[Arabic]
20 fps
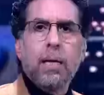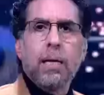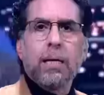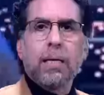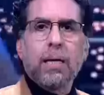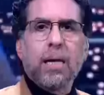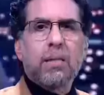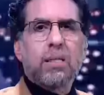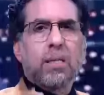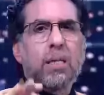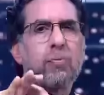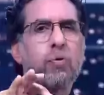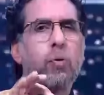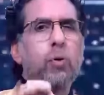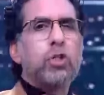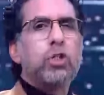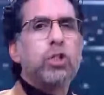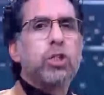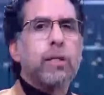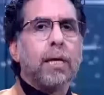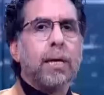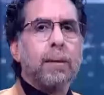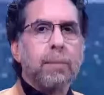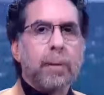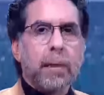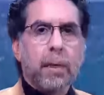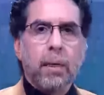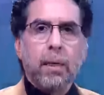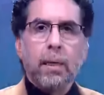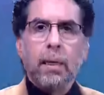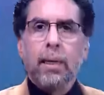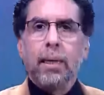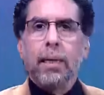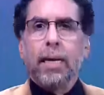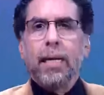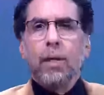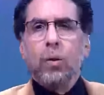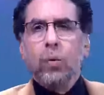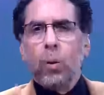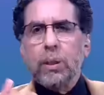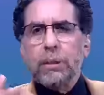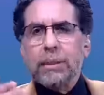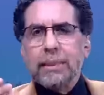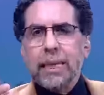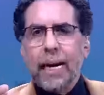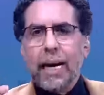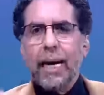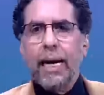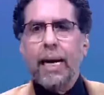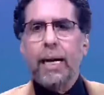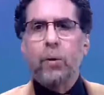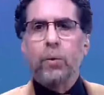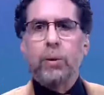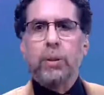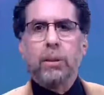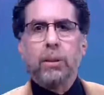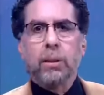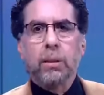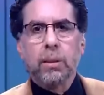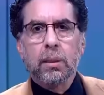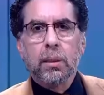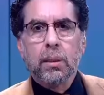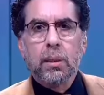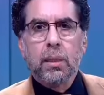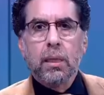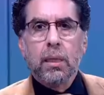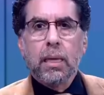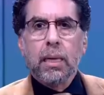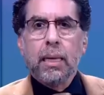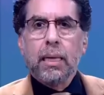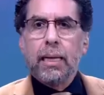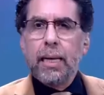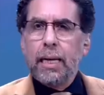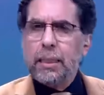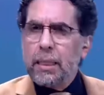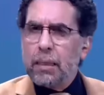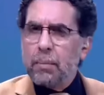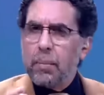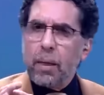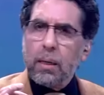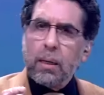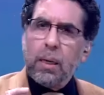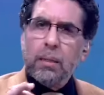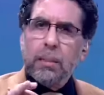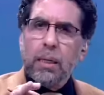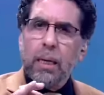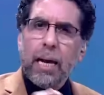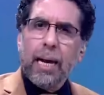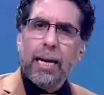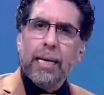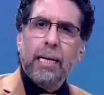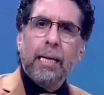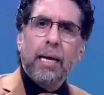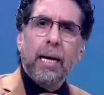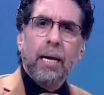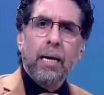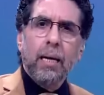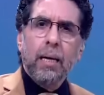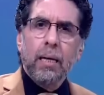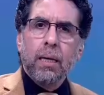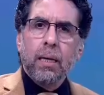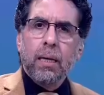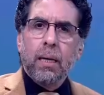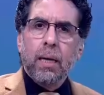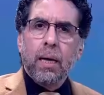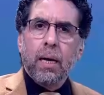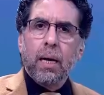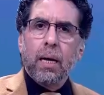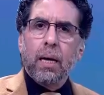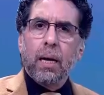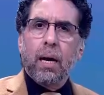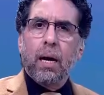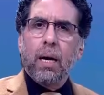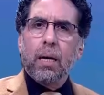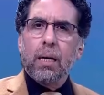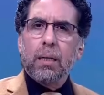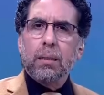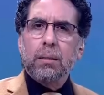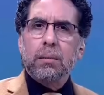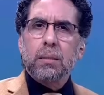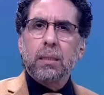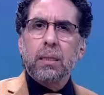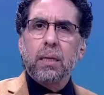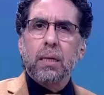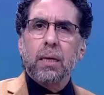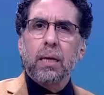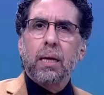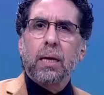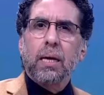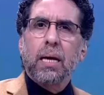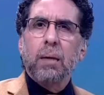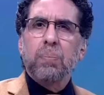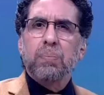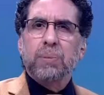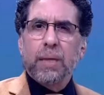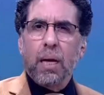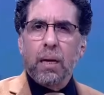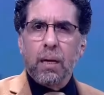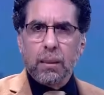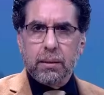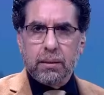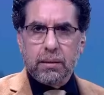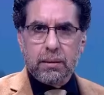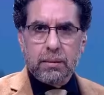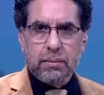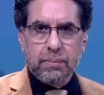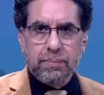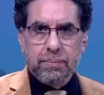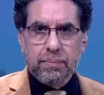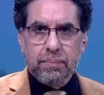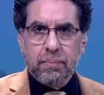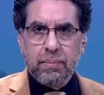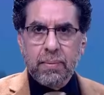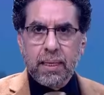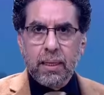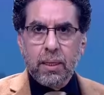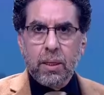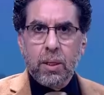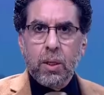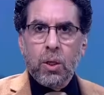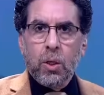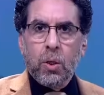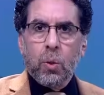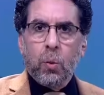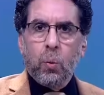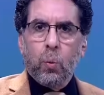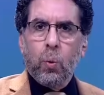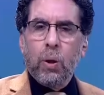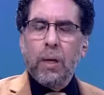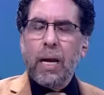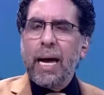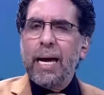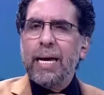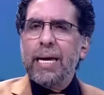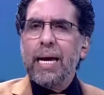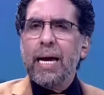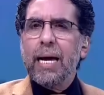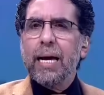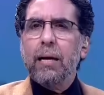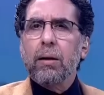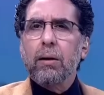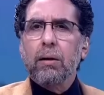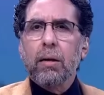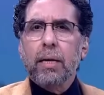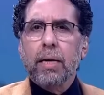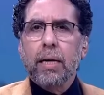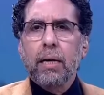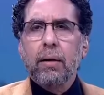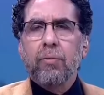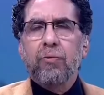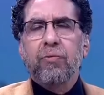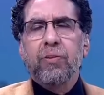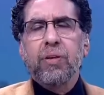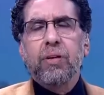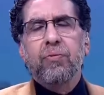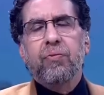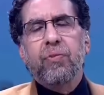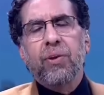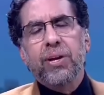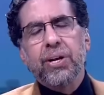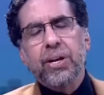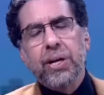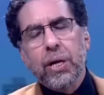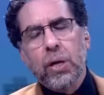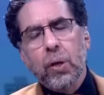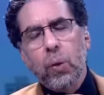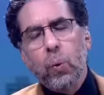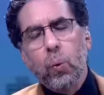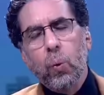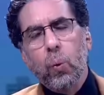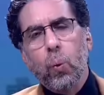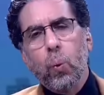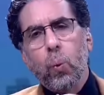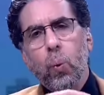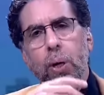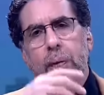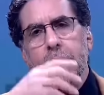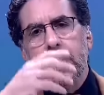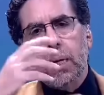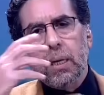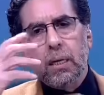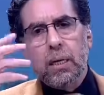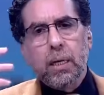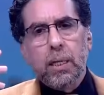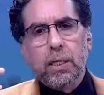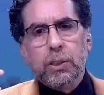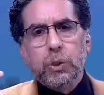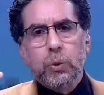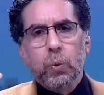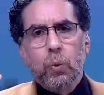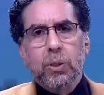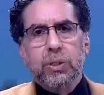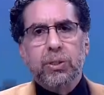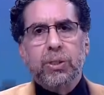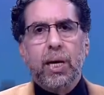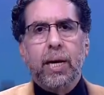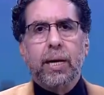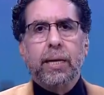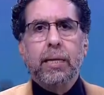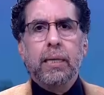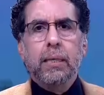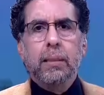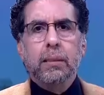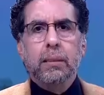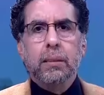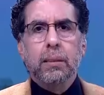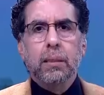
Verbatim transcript: نطت في وش تامر لانه وسعها قوي لان المره دي الحقيقه الغلط جاب زلط والحقيقه الراجل في فنائه واخلاصه للتعريض